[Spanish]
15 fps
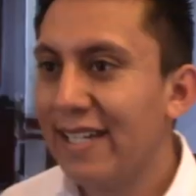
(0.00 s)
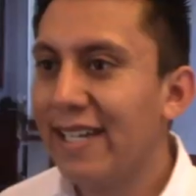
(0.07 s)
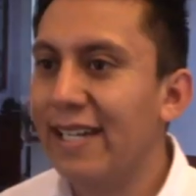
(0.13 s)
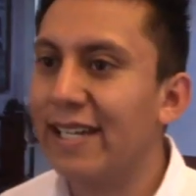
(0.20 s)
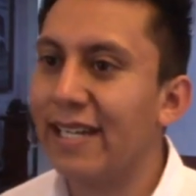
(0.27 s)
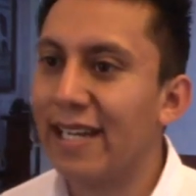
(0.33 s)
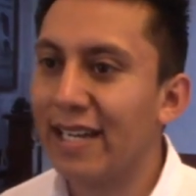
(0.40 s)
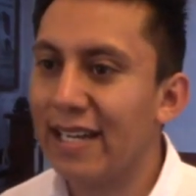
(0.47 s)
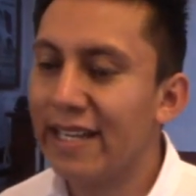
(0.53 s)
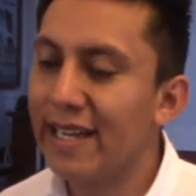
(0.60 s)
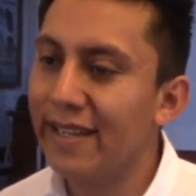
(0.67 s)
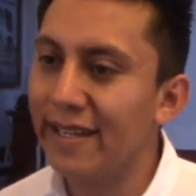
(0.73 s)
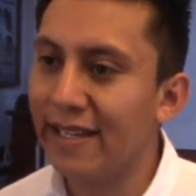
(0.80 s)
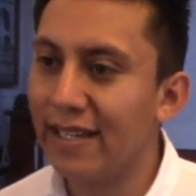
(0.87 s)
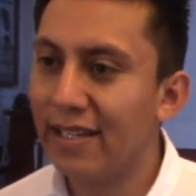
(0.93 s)
El
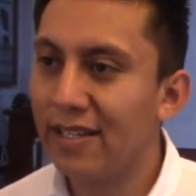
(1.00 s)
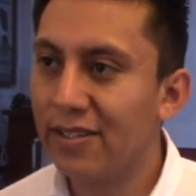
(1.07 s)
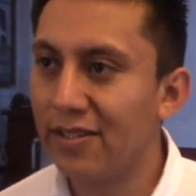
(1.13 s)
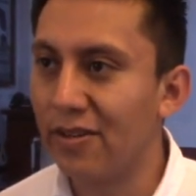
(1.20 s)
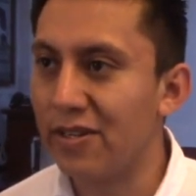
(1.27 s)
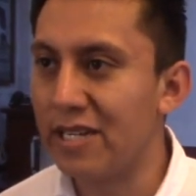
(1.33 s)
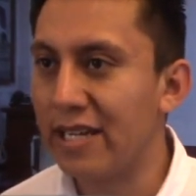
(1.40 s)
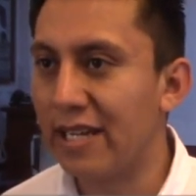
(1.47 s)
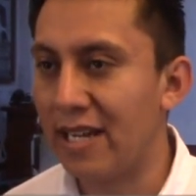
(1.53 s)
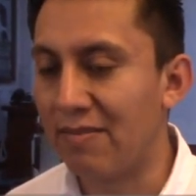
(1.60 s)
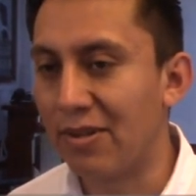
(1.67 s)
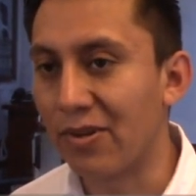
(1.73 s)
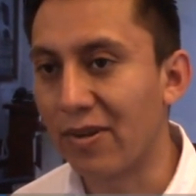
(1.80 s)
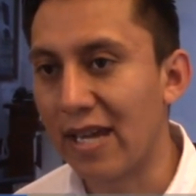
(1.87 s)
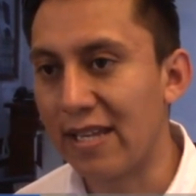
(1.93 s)
día de, hoy, en la
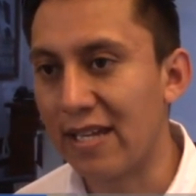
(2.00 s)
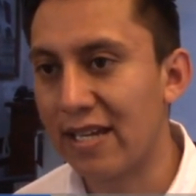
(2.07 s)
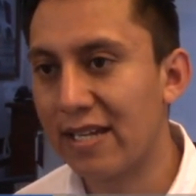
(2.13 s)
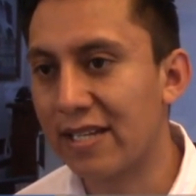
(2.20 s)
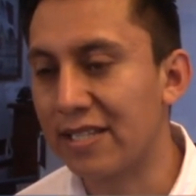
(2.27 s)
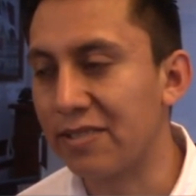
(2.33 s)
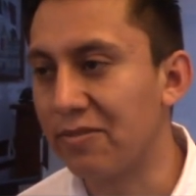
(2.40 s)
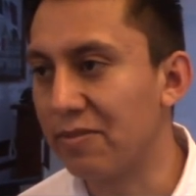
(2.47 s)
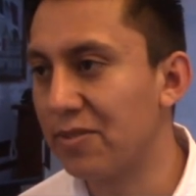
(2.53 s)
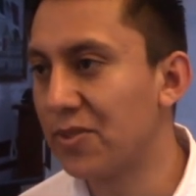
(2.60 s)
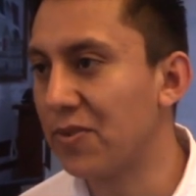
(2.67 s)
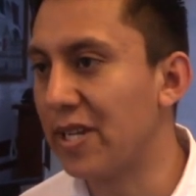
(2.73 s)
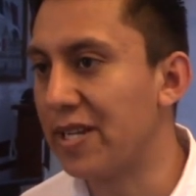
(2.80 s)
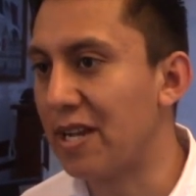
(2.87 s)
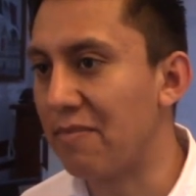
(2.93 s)
madrugada,
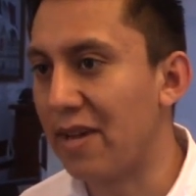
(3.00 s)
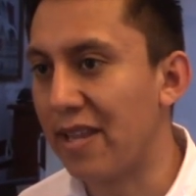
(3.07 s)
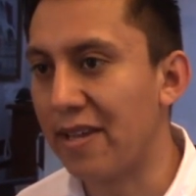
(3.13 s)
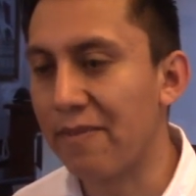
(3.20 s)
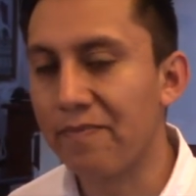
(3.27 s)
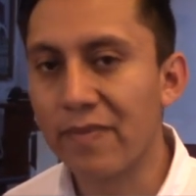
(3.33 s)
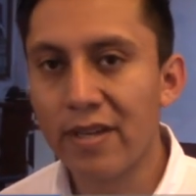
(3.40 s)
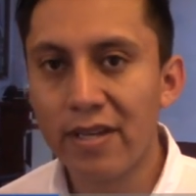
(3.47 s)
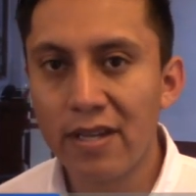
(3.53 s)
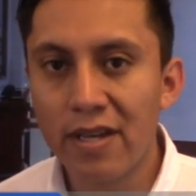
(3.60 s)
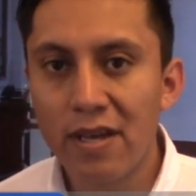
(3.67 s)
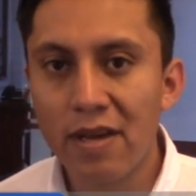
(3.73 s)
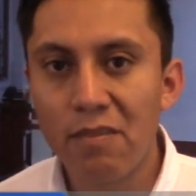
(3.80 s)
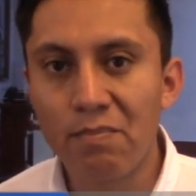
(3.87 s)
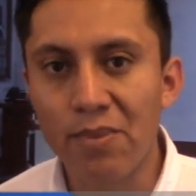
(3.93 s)
recibimos una llamada
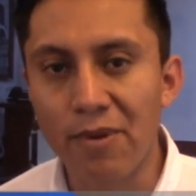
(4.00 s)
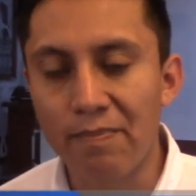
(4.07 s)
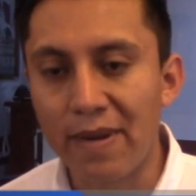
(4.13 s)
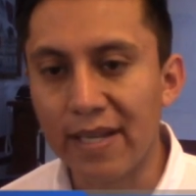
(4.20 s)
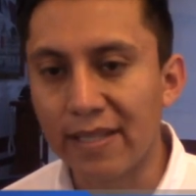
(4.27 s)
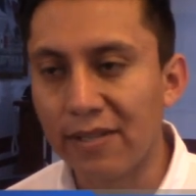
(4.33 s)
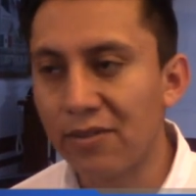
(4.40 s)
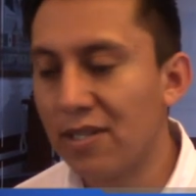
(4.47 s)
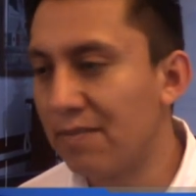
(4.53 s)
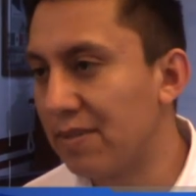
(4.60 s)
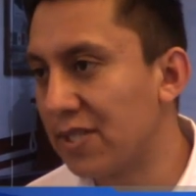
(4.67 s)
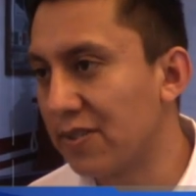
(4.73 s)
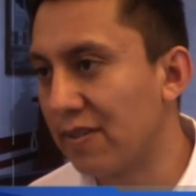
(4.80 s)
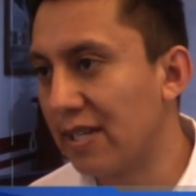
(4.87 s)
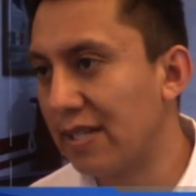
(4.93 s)
por parte de una
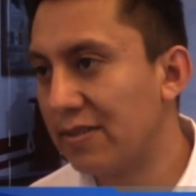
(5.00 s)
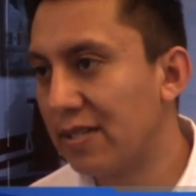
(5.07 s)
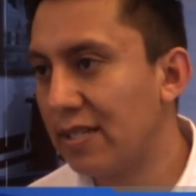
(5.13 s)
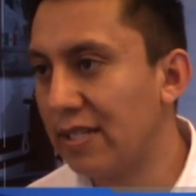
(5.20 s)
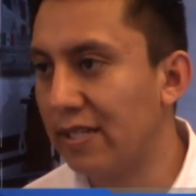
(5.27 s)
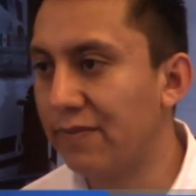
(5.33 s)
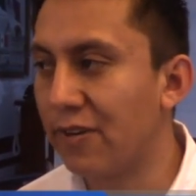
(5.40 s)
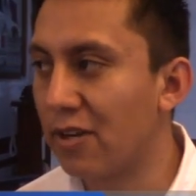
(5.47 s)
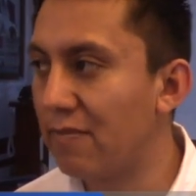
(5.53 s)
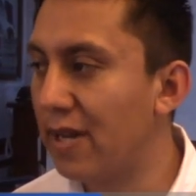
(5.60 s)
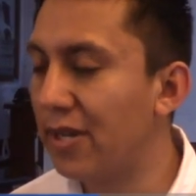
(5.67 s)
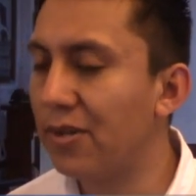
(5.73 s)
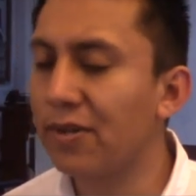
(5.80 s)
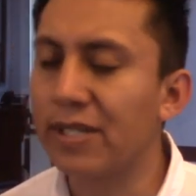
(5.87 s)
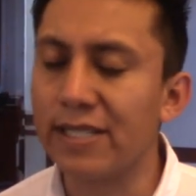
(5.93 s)
persona
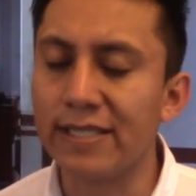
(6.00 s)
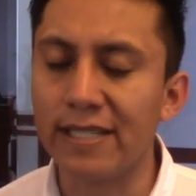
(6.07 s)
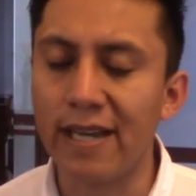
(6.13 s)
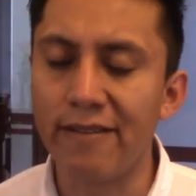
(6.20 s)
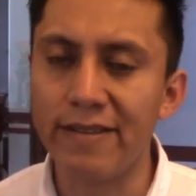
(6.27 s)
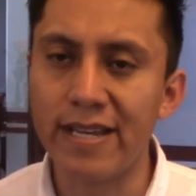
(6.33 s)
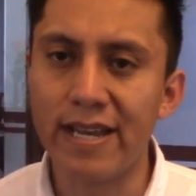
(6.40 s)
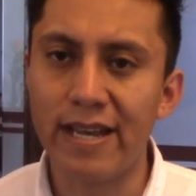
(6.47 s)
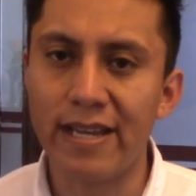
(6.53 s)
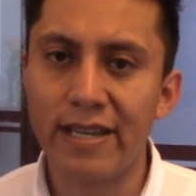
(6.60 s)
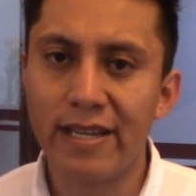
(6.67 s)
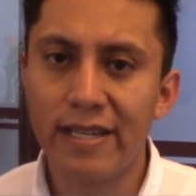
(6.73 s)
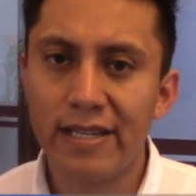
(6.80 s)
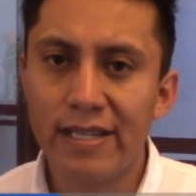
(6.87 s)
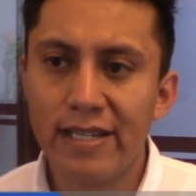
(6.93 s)
informando que se había
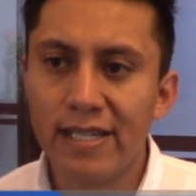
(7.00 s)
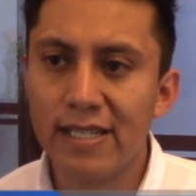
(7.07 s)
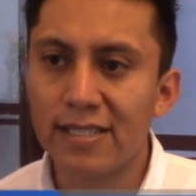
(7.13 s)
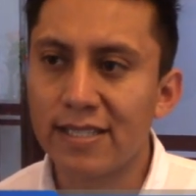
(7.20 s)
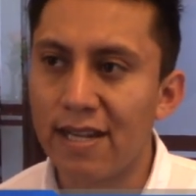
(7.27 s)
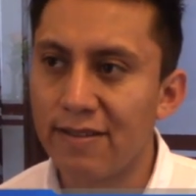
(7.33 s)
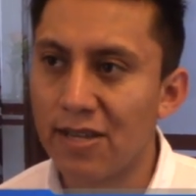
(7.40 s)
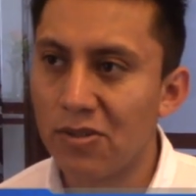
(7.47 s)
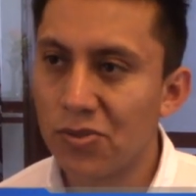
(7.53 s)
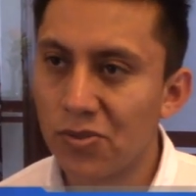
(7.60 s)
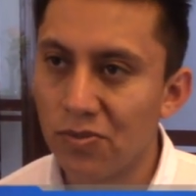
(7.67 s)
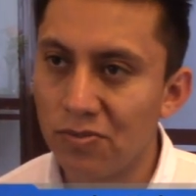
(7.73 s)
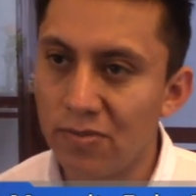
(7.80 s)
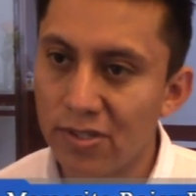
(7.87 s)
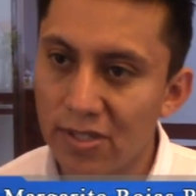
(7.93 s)
extraviado su
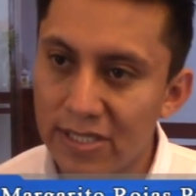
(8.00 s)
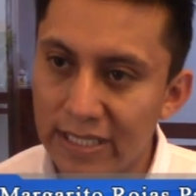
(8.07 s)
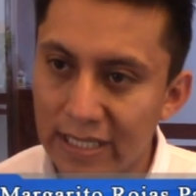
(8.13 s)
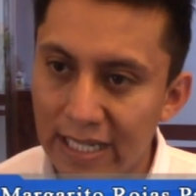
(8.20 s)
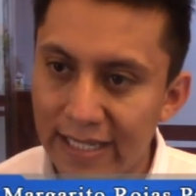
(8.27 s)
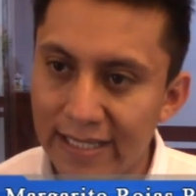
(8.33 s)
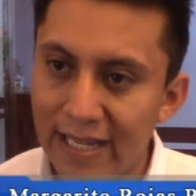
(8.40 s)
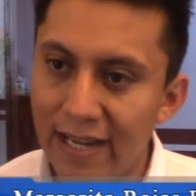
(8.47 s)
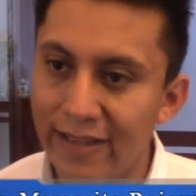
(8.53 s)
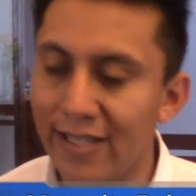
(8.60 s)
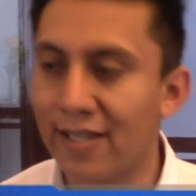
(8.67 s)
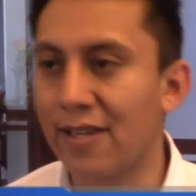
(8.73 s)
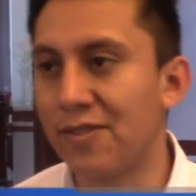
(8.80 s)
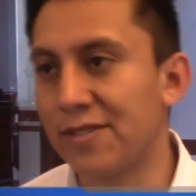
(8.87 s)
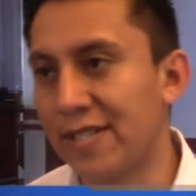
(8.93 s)
motocicleta, la había
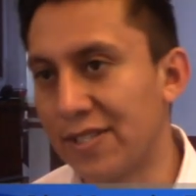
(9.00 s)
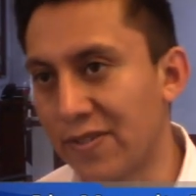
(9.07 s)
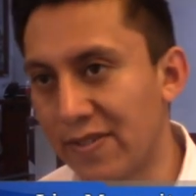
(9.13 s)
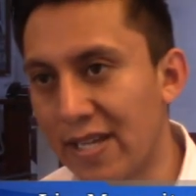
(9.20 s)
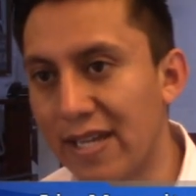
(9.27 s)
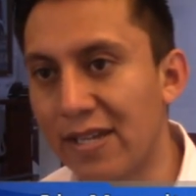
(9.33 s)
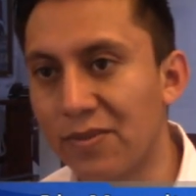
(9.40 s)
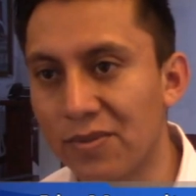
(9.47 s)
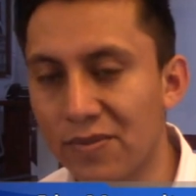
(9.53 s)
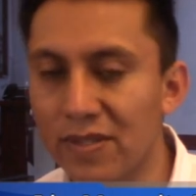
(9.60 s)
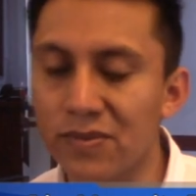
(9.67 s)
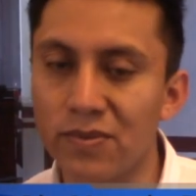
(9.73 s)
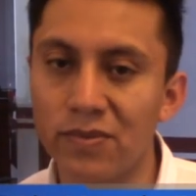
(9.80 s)
dejado estacionada ahí junto a su